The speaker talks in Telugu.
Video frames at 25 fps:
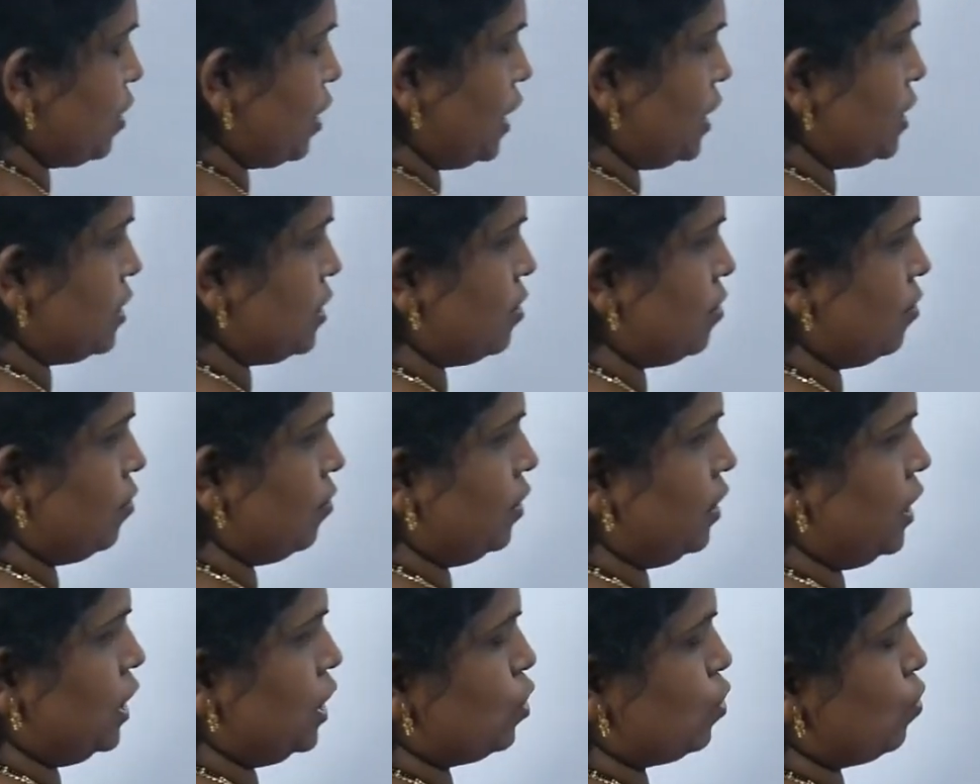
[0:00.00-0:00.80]
రైస్
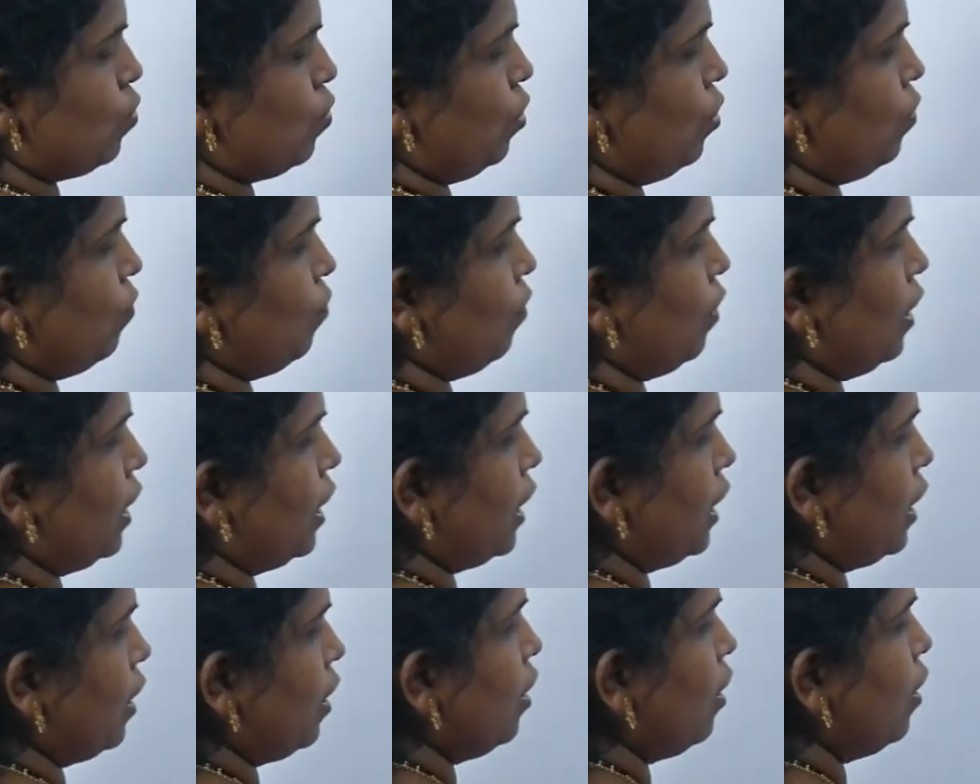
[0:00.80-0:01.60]
తీసుకోవడం
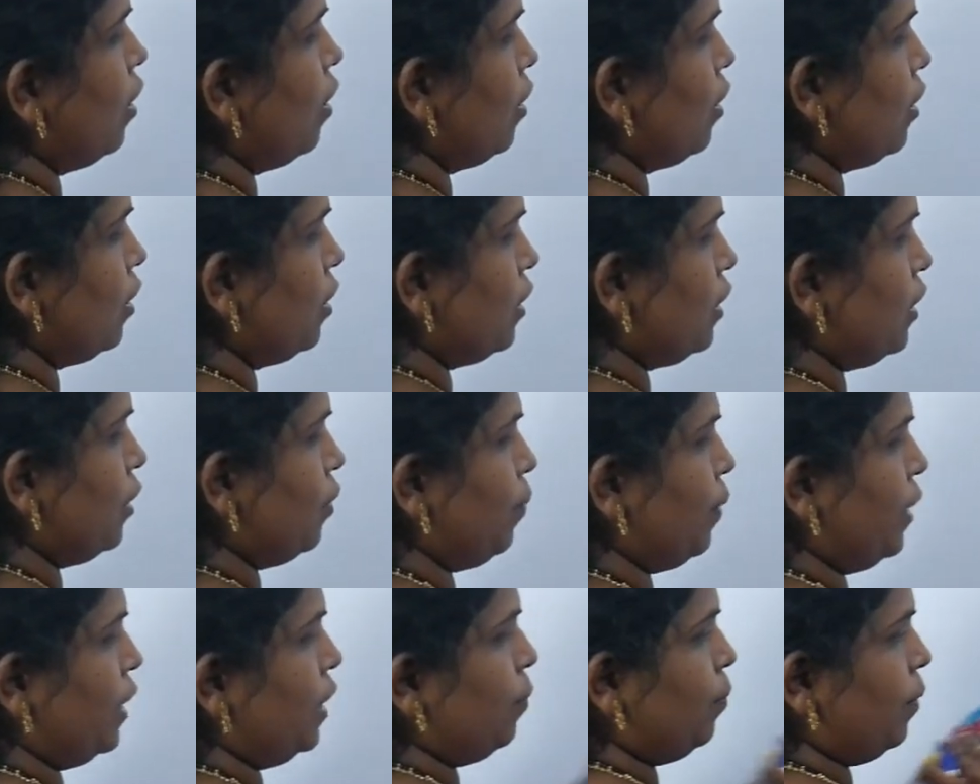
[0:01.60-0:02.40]
వలన ఈ
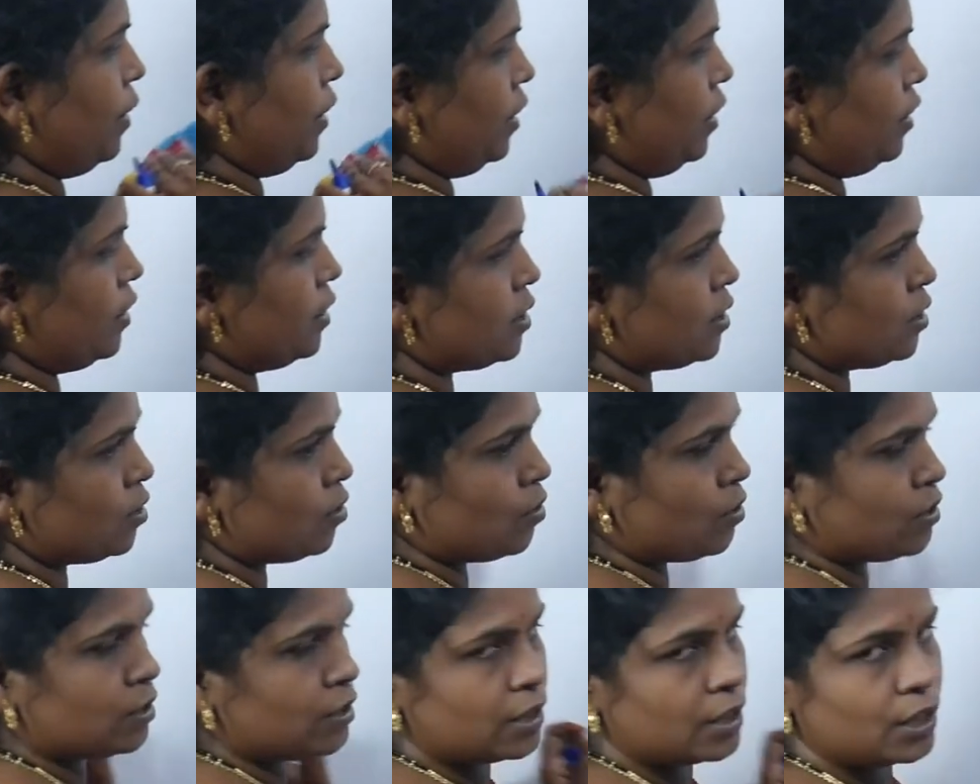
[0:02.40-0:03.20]
బెరీ బెరీ డిసీజ్
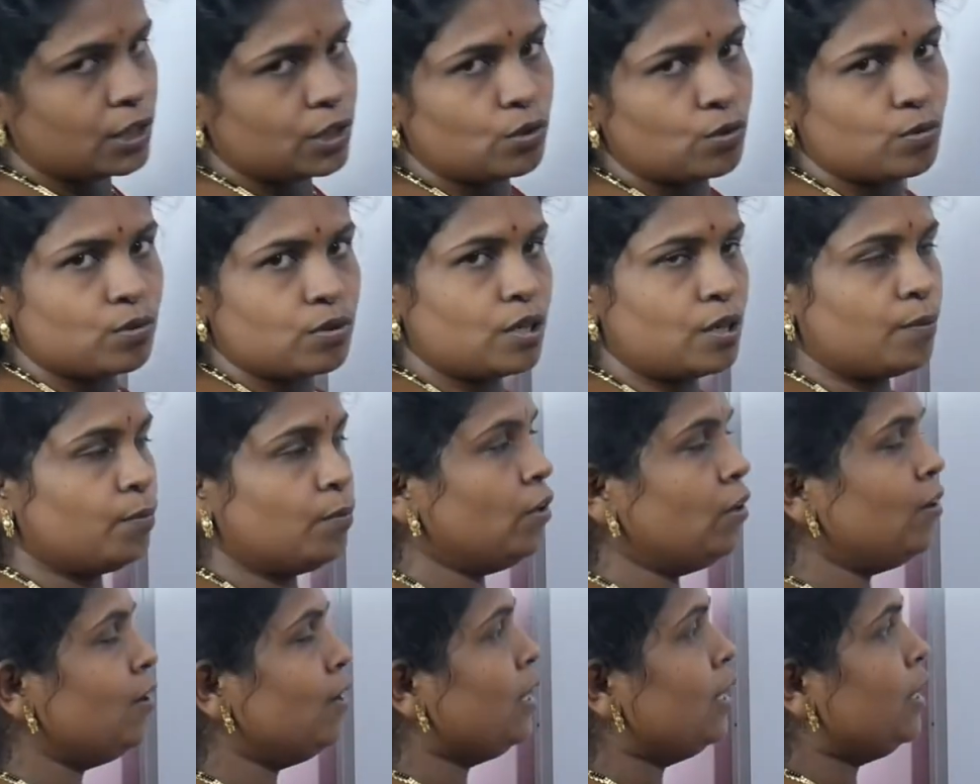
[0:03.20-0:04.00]
వస్తుందని చూసాము
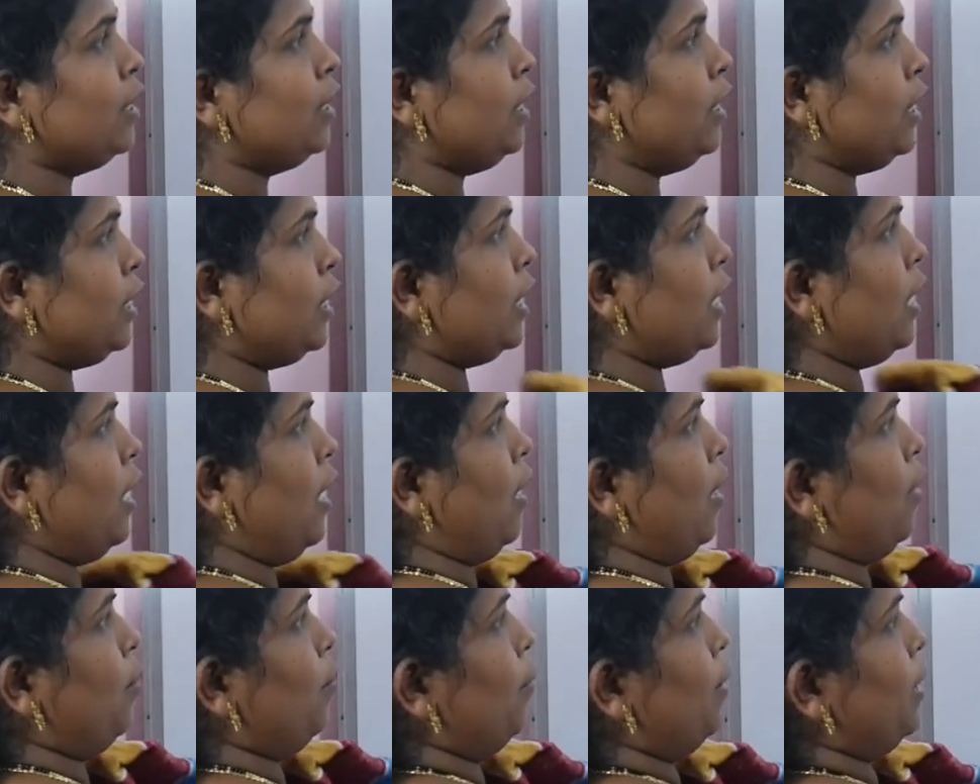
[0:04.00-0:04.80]
ఇంకా
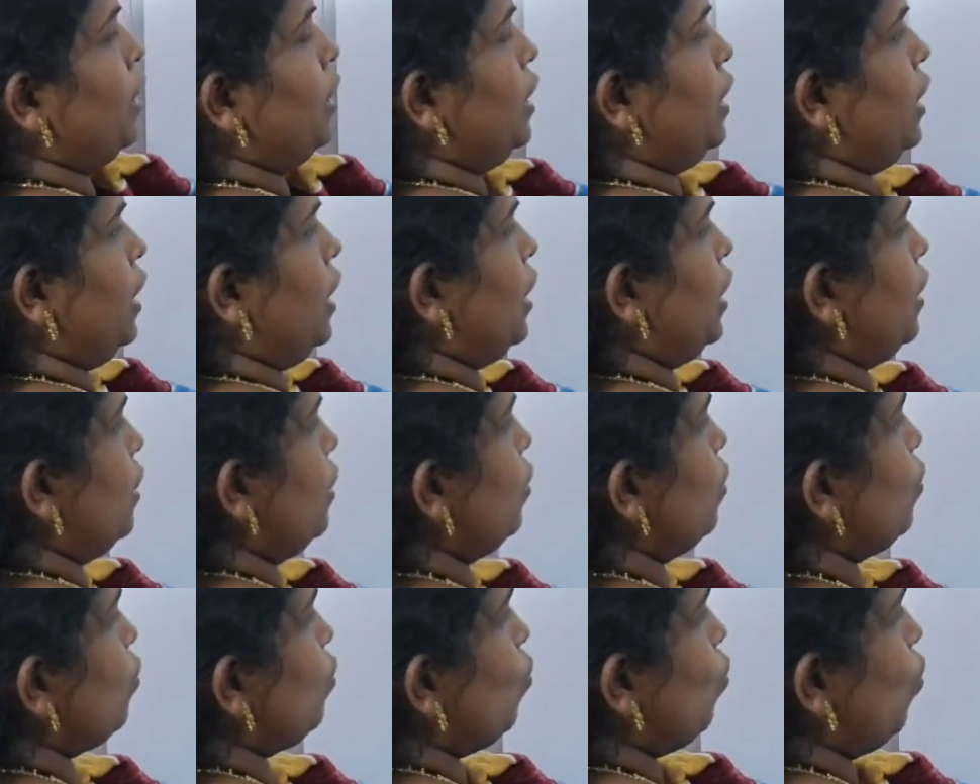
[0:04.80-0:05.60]
మనకి
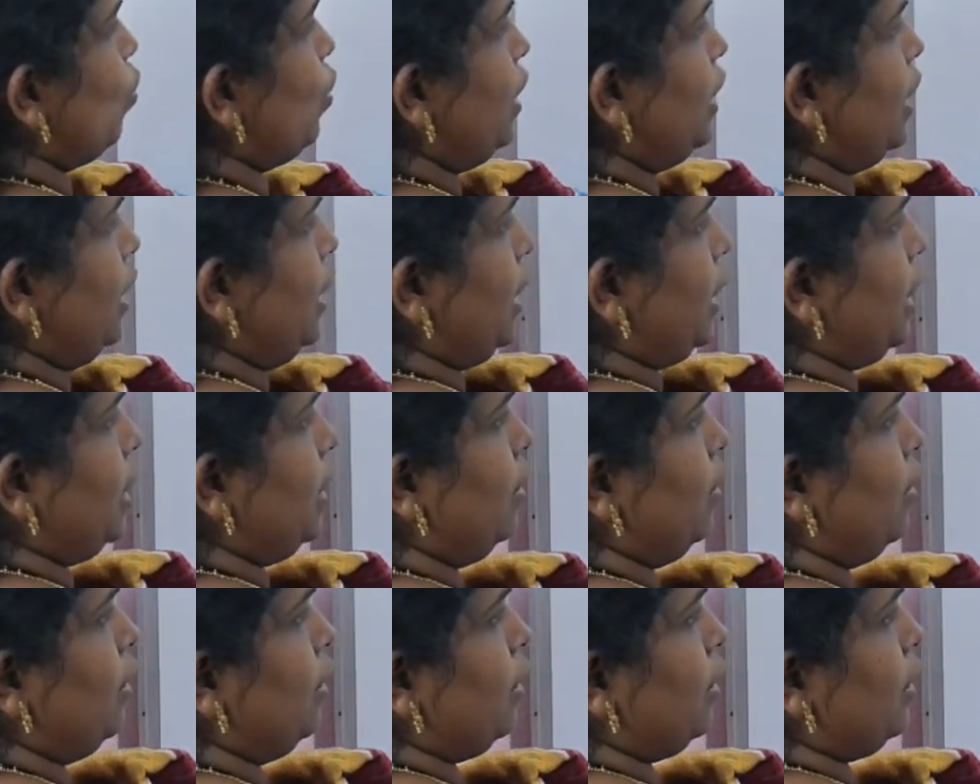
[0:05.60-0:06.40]
కొన్ని
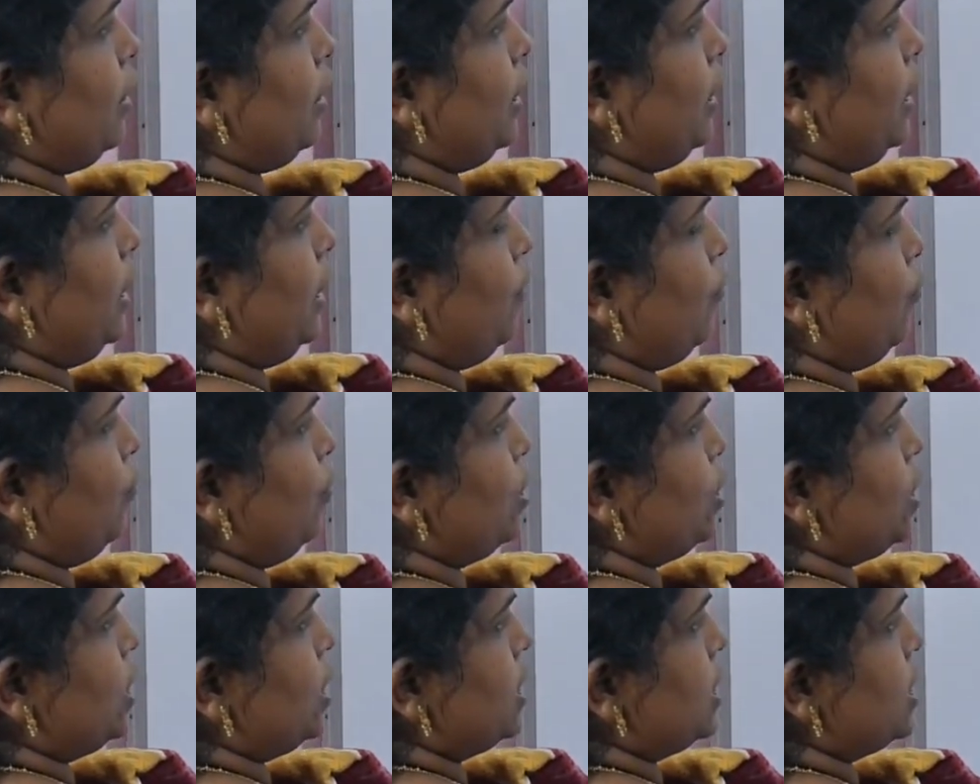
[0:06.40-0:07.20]

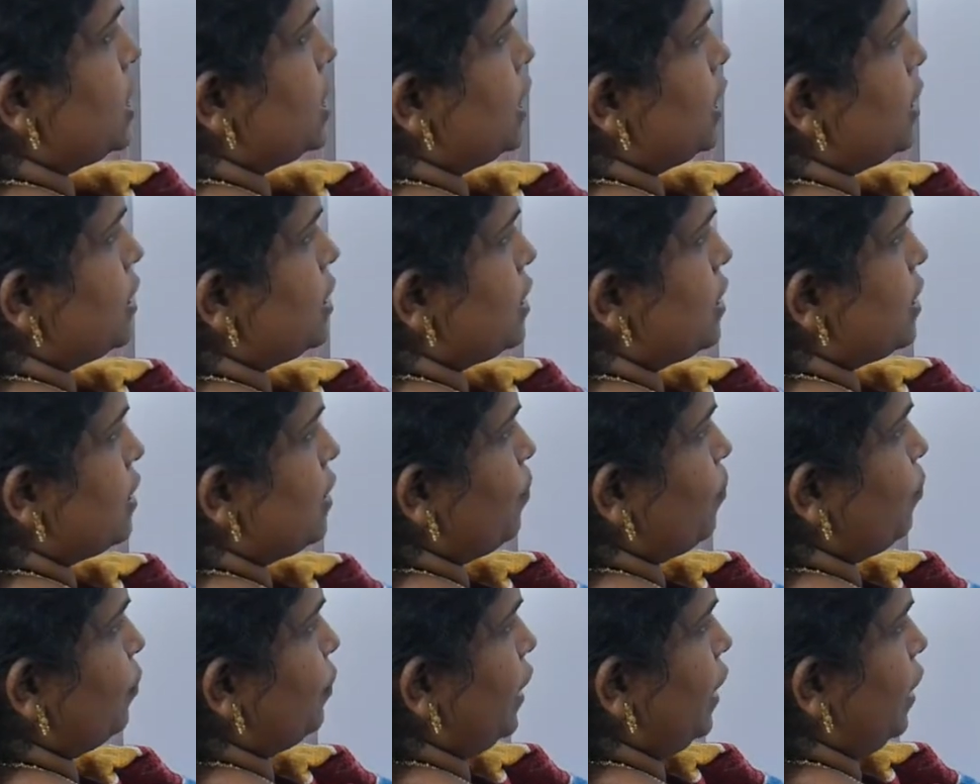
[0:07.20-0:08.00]
డెఫిషియన్సీస్
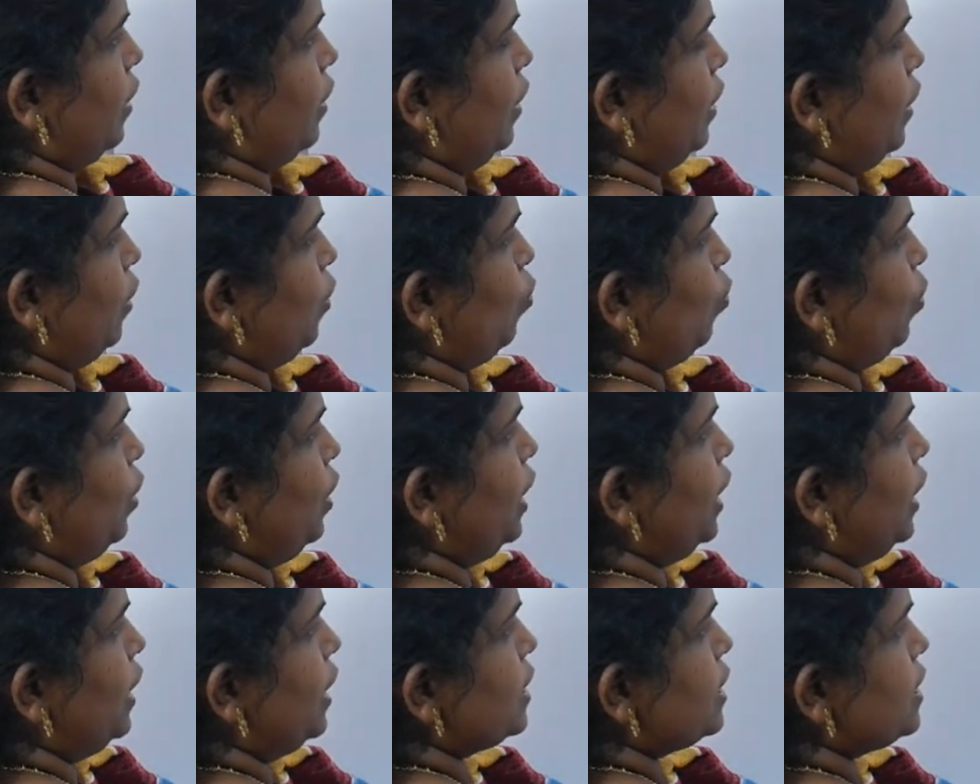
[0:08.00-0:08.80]
అంటే
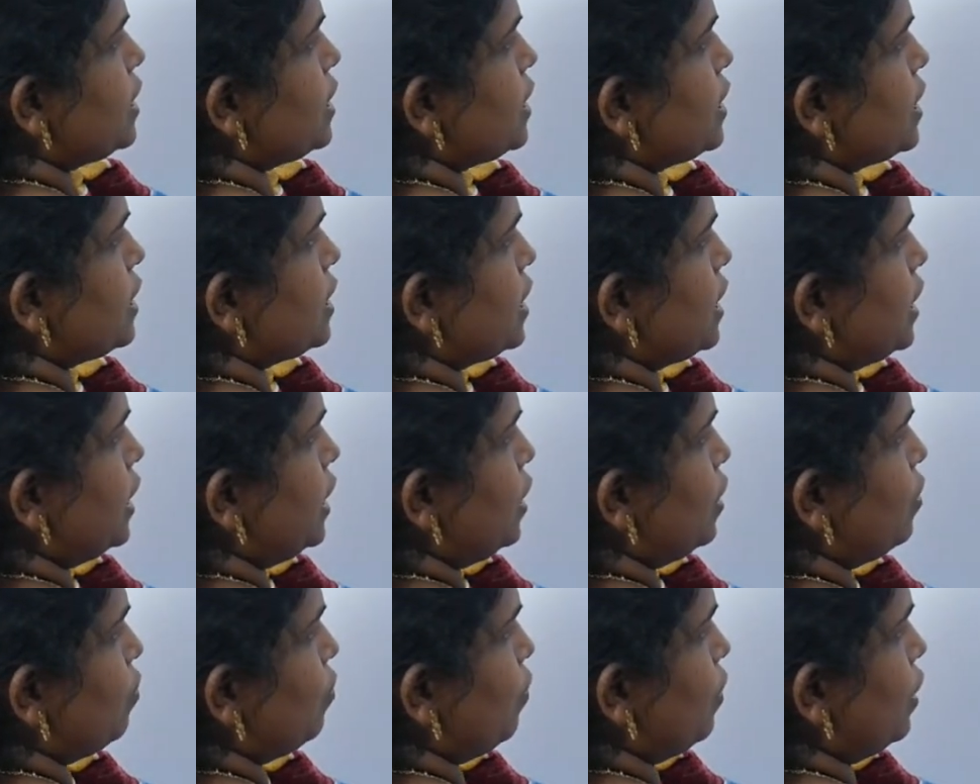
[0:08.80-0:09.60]
కొన్ని డిసీజెస్
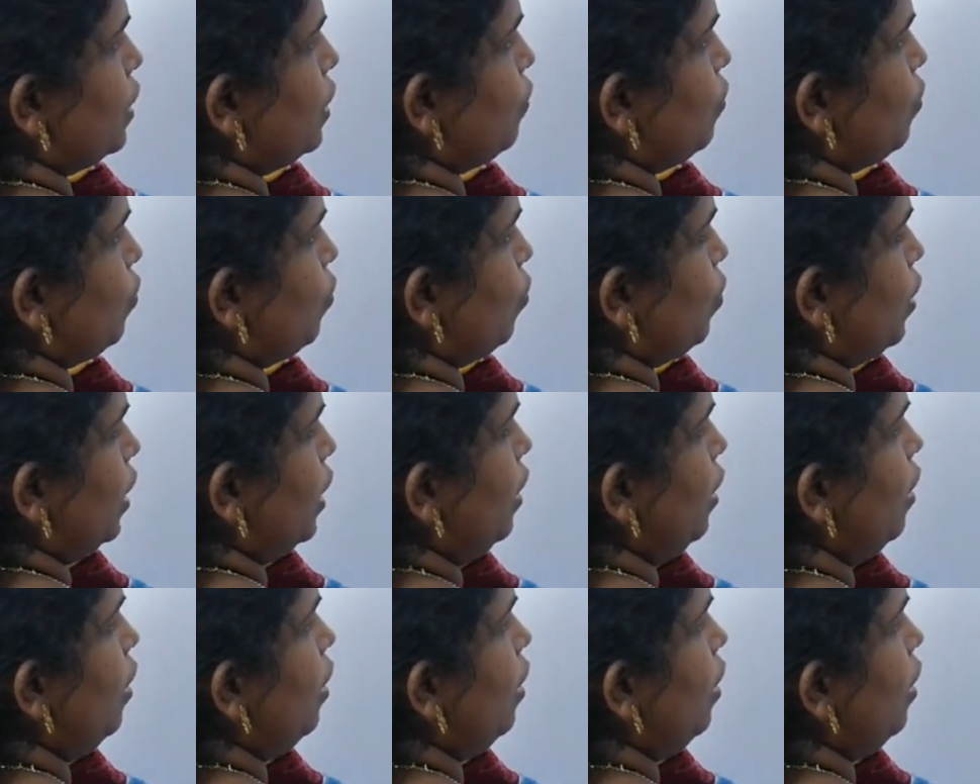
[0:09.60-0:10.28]
అనేటువంటివి కూడా